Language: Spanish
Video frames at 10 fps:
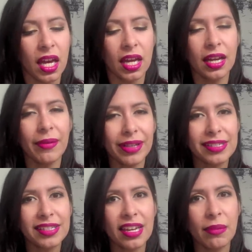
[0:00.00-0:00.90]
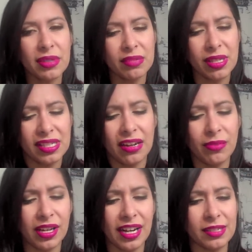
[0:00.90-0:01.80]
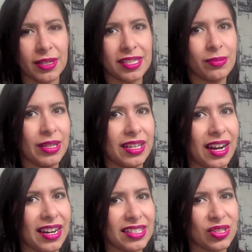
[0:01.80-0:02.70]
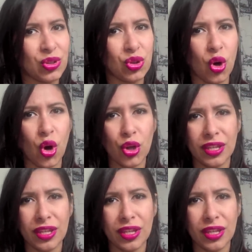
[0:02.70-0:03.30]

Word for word: Y la verdad es que a mí se me hacía como que las bases minerales no